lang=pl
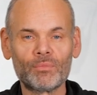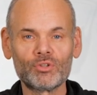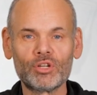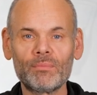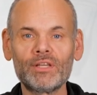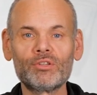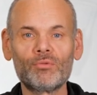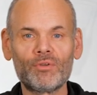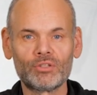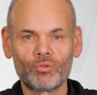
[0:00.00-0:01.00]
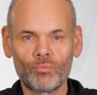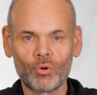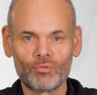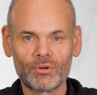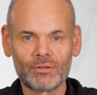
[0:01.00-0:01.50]
Potrzebne są więc
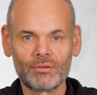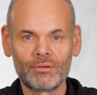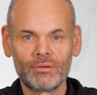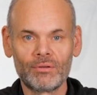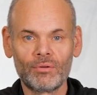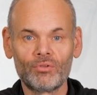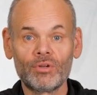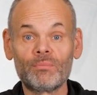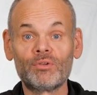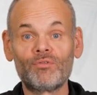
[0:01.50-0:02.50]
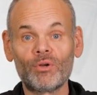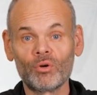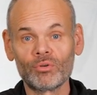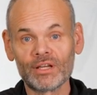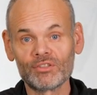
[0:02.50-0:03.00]
umowy, które
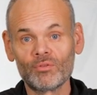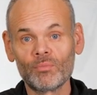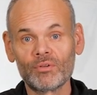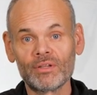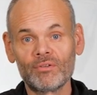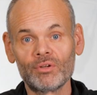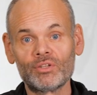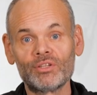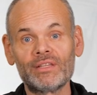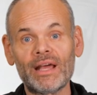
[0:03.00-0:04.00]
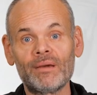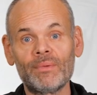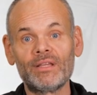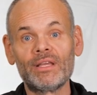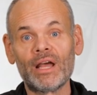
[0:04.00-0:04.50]
pozwolą na swobodne wykorzystanie
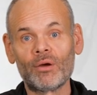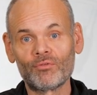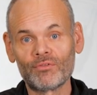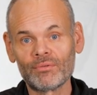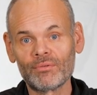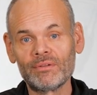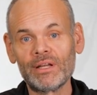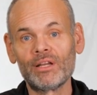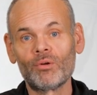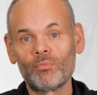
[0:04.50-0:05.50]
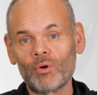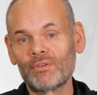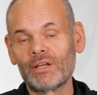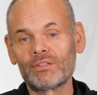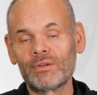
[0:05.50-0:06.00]
materiałów. Takie
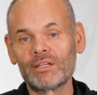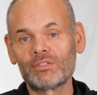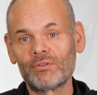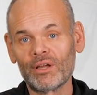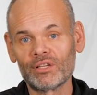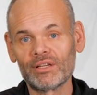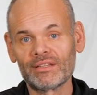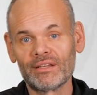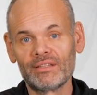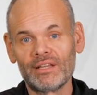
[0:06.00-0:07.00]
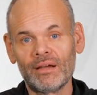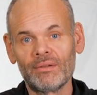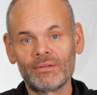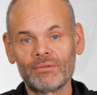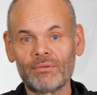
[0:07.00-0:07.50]
umowy nazywane są także licencjami.